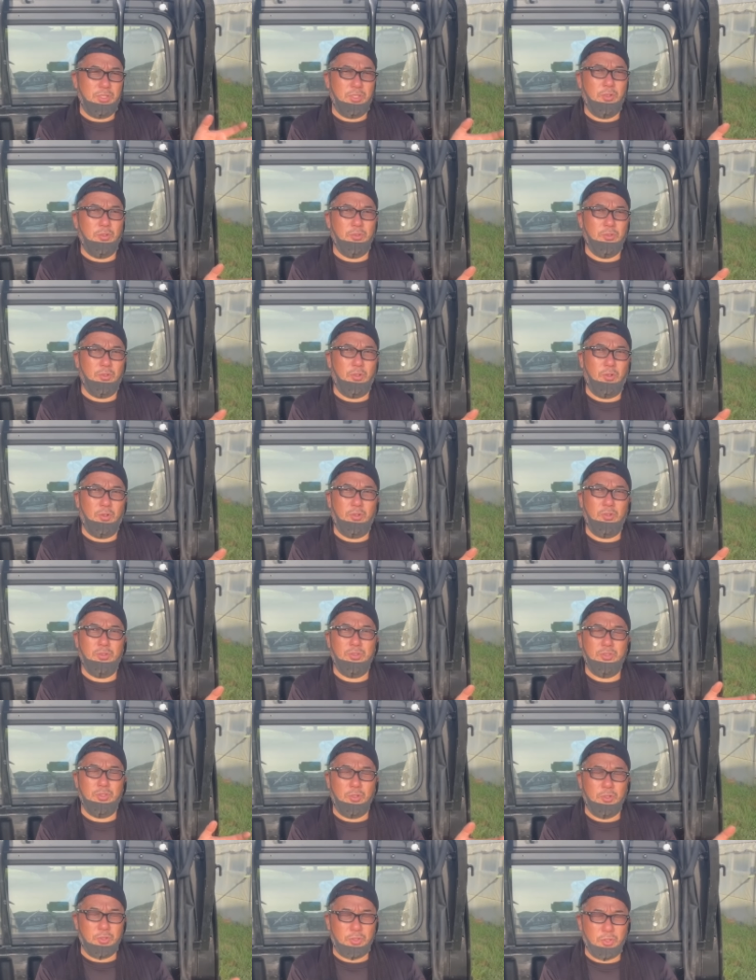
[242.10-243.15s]
日本の
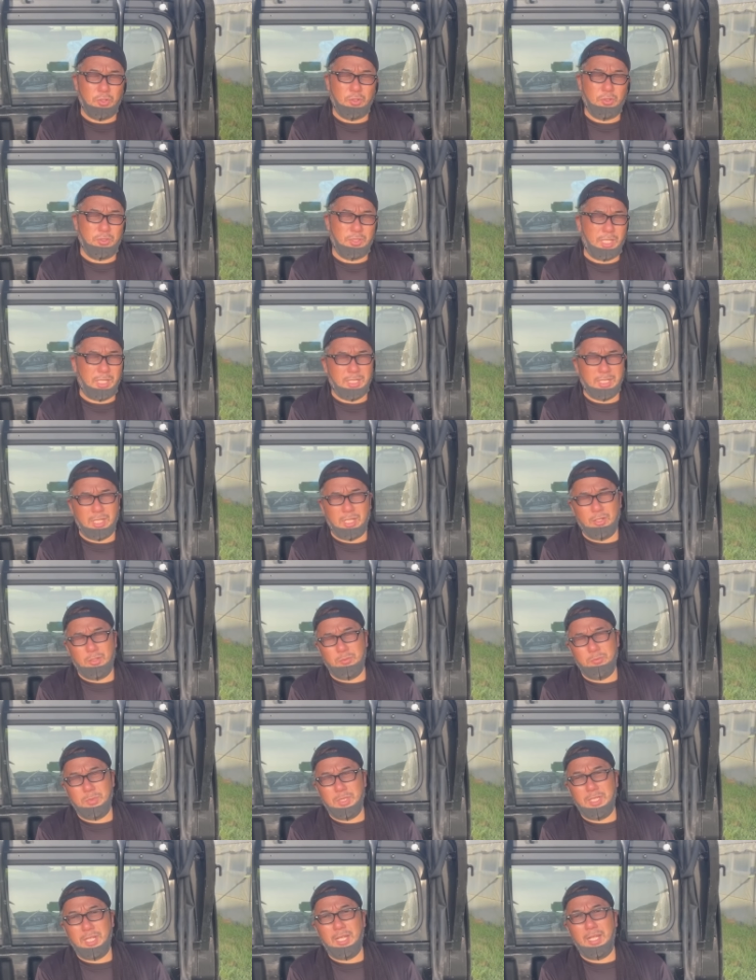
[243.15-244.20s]
状況なんかを
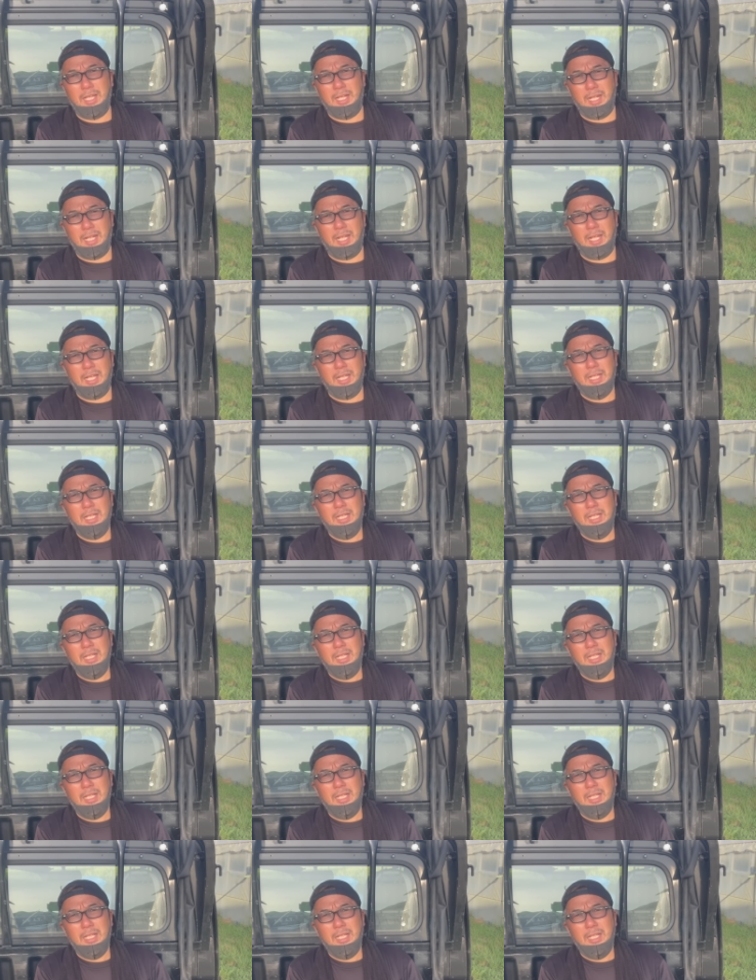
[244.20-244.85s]
見ながら、